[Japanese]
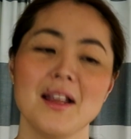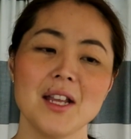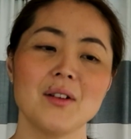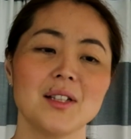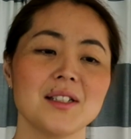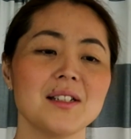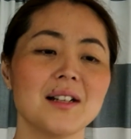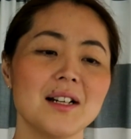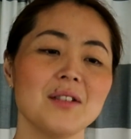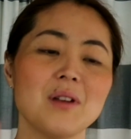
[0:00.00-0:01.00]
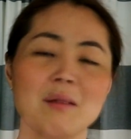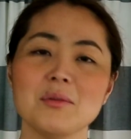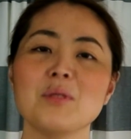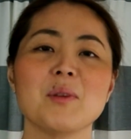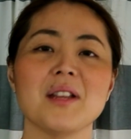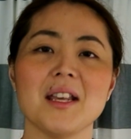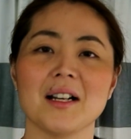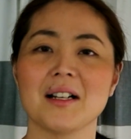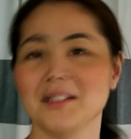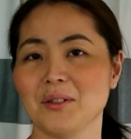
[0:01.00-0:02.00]
で私一回アブノーマルで引っ
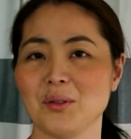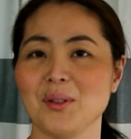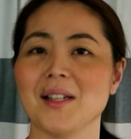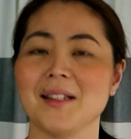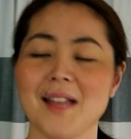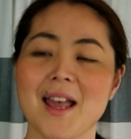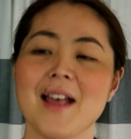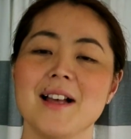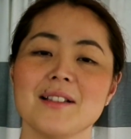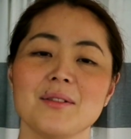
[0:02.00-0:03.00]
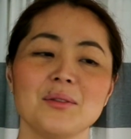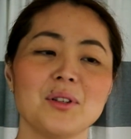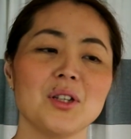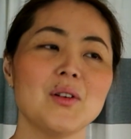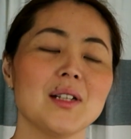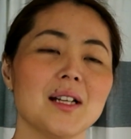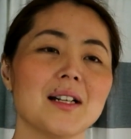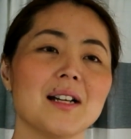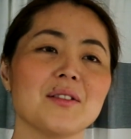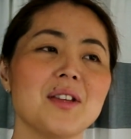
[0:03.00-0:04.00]
かかったことあって、その時はなん
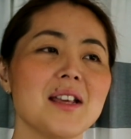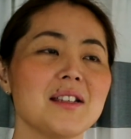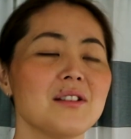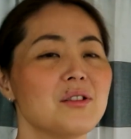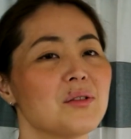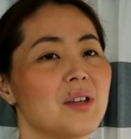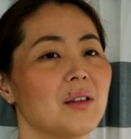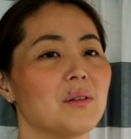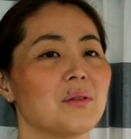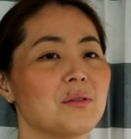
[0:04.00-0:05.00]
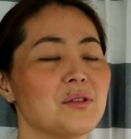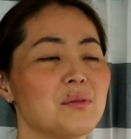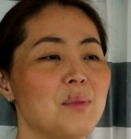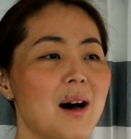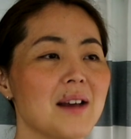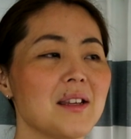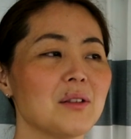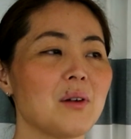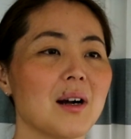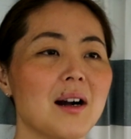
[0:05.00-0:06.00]
か成人女性の
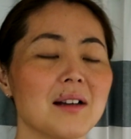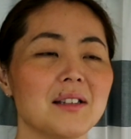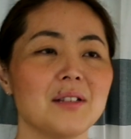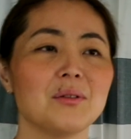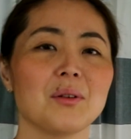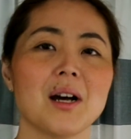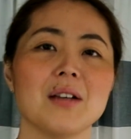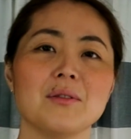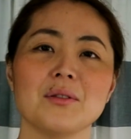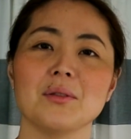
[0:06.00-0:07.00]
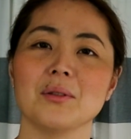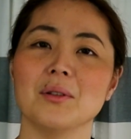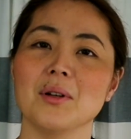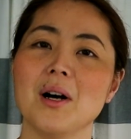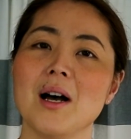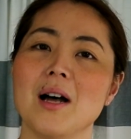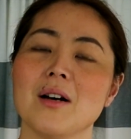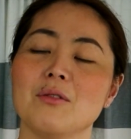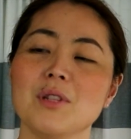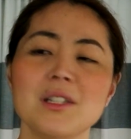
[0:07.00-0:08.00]
60% はかかってるとかいうその
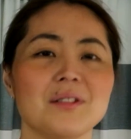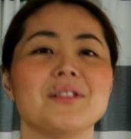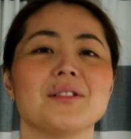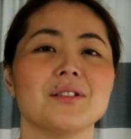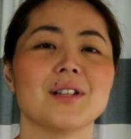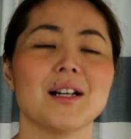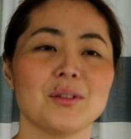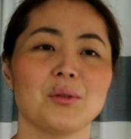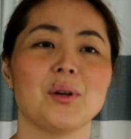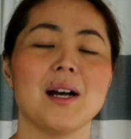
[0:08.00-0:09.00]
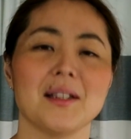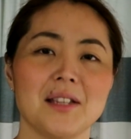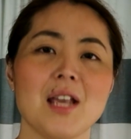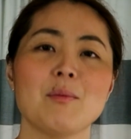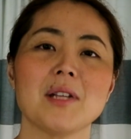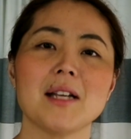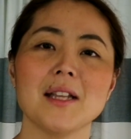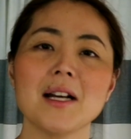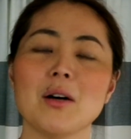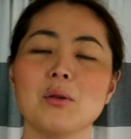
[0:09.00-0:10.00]
ウイルスがちょっとあって、まあ、何
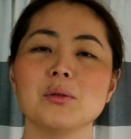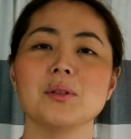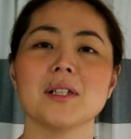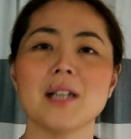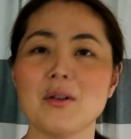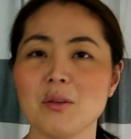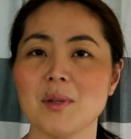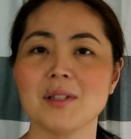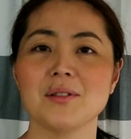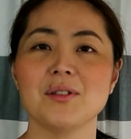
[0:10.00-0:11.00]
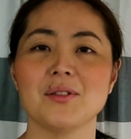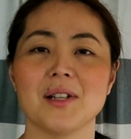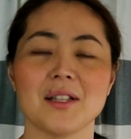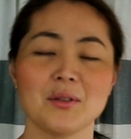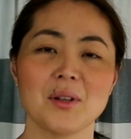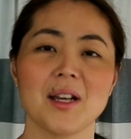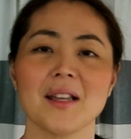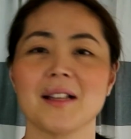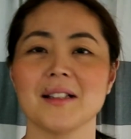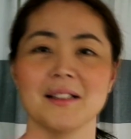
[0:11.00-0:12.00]
年か放っといたら治りますって言われてそれだ
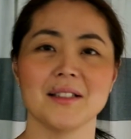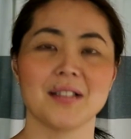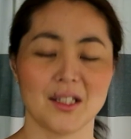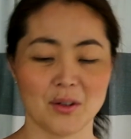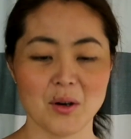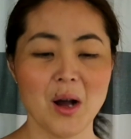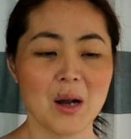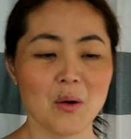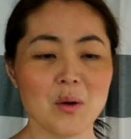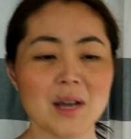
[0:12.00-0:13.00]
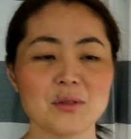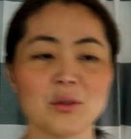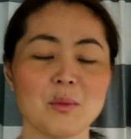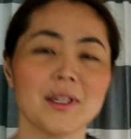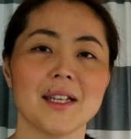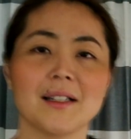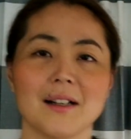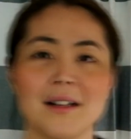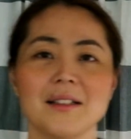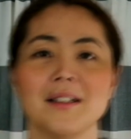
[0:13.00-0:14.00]
けだったんですけど、今回ちょっとまた引っ
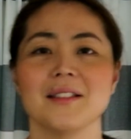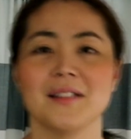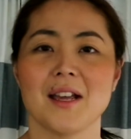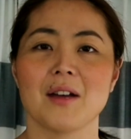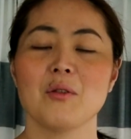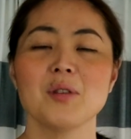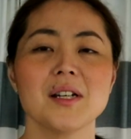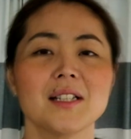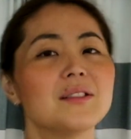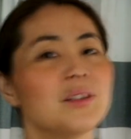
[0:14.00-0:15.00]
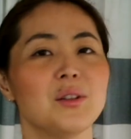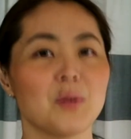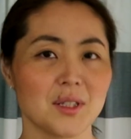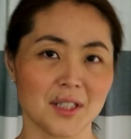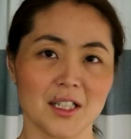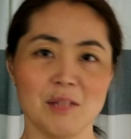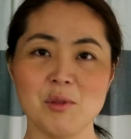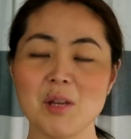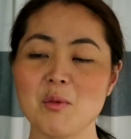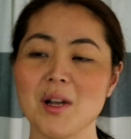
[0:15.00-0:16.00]
かかってですね、この間ついにお医者さんに
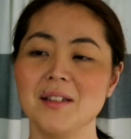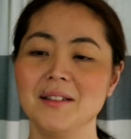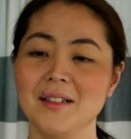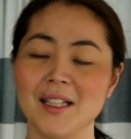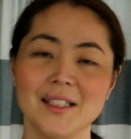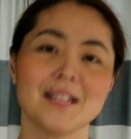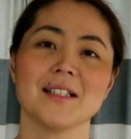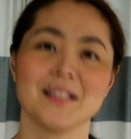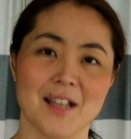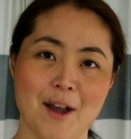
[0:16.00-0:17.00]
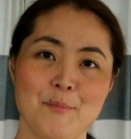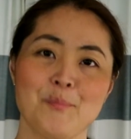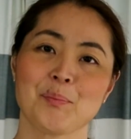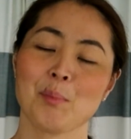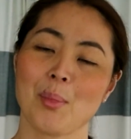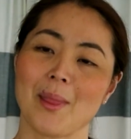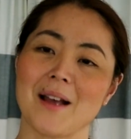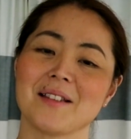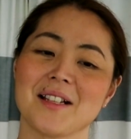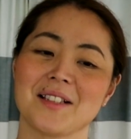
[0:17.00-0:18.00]
見てもらってきたんですね。
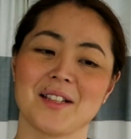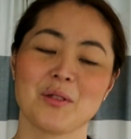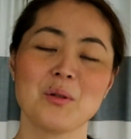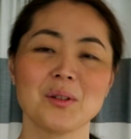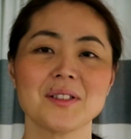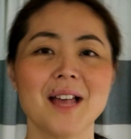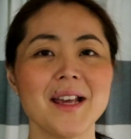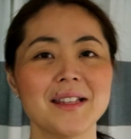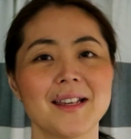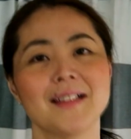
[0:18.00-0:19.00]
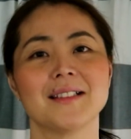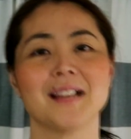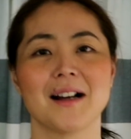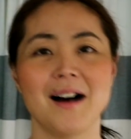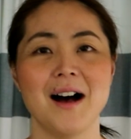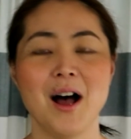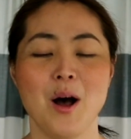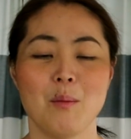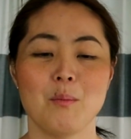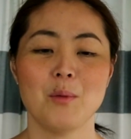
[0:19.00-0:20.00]
なんですけどこの再検査が
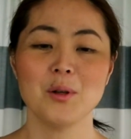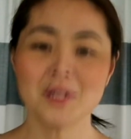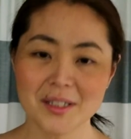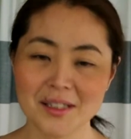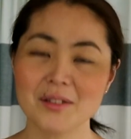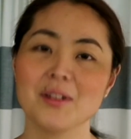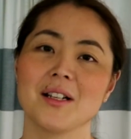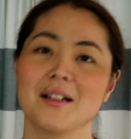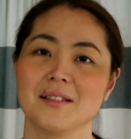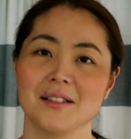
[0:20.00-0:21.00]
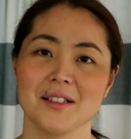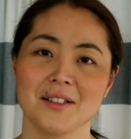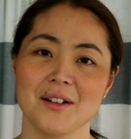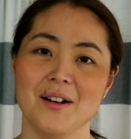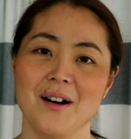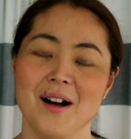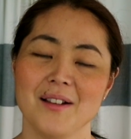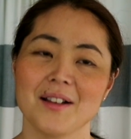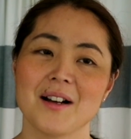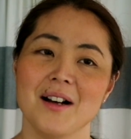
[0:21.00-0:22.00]
ものすごい痛かったんですよ。
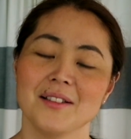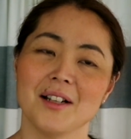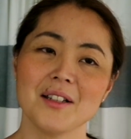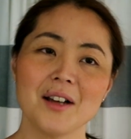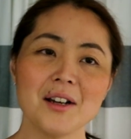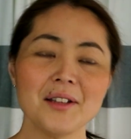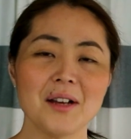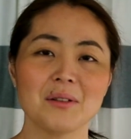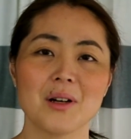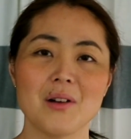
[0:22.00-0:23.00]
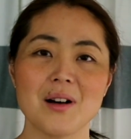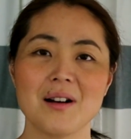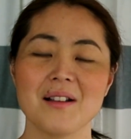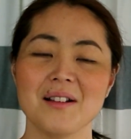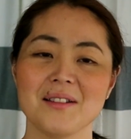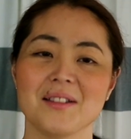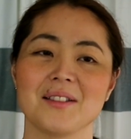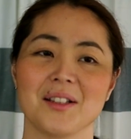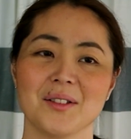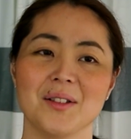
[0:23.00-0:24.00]
なんか何が痛いのかわからないんで
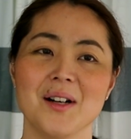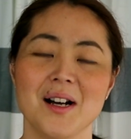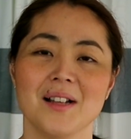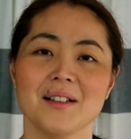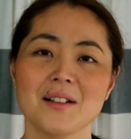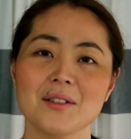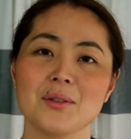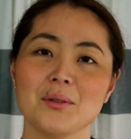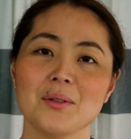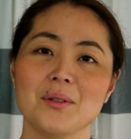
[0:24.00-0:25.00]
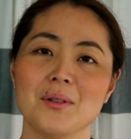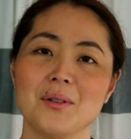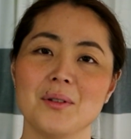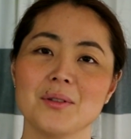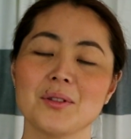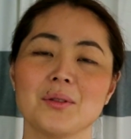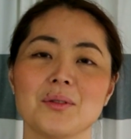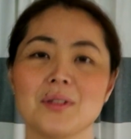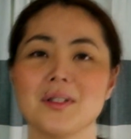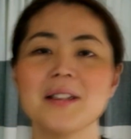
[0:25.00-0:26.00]
すけど、なんかそのちょっと
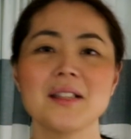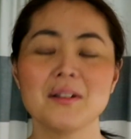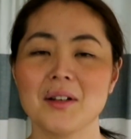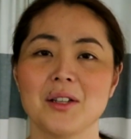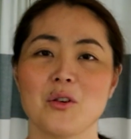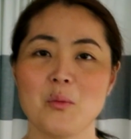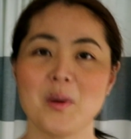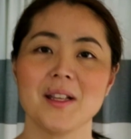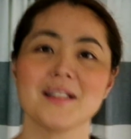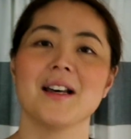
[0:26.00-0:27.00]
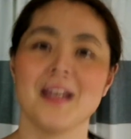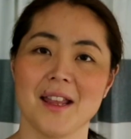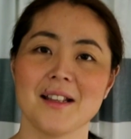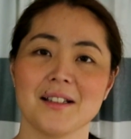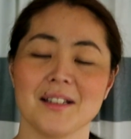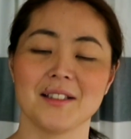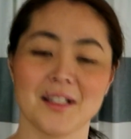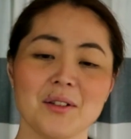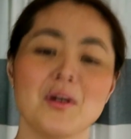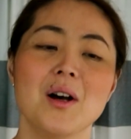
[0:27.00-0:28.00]
男性の方ごめんなさいねなんですけ
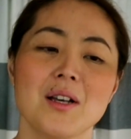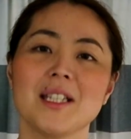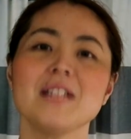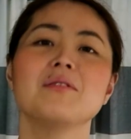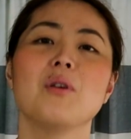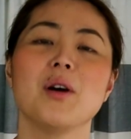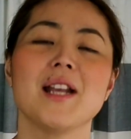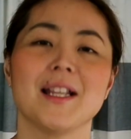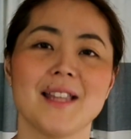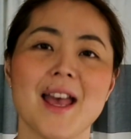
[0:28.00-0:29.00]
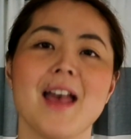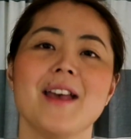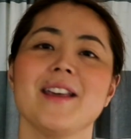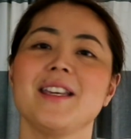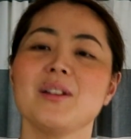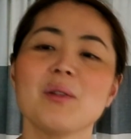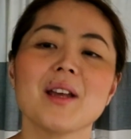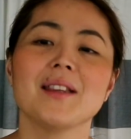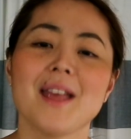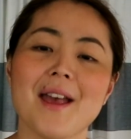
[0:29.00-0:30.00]
ど、器具を入れて広
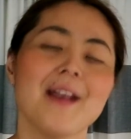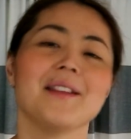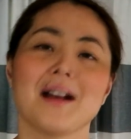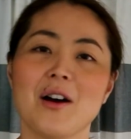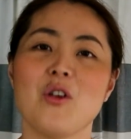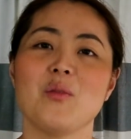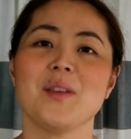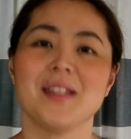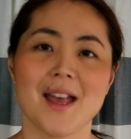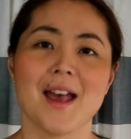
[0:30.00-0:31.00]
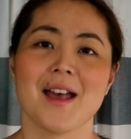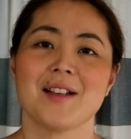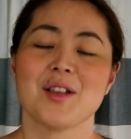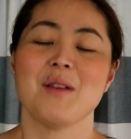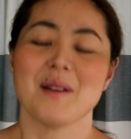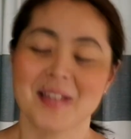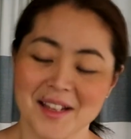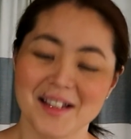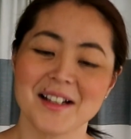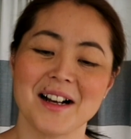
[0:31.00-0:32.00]
げて中を見てすいませ
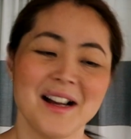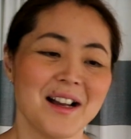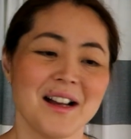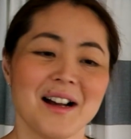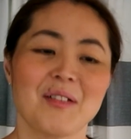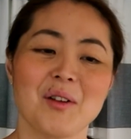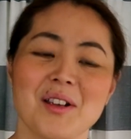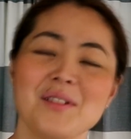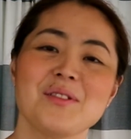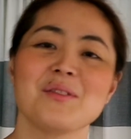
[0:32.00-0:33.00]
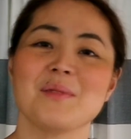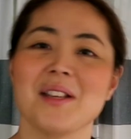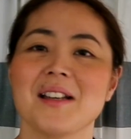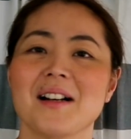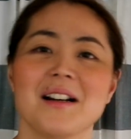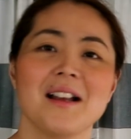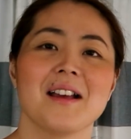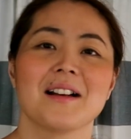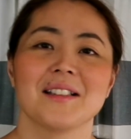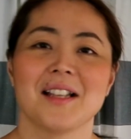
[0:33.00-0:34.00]
ん、なんかこれ YouTube で引っかからへ
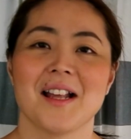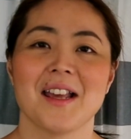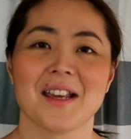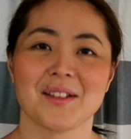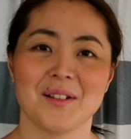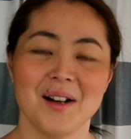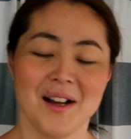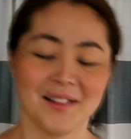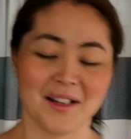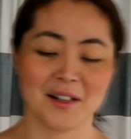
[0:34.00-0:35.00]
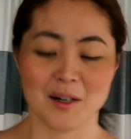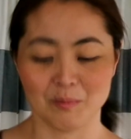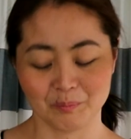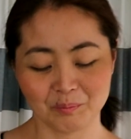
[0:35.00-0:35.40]
んかったらええけど、なんか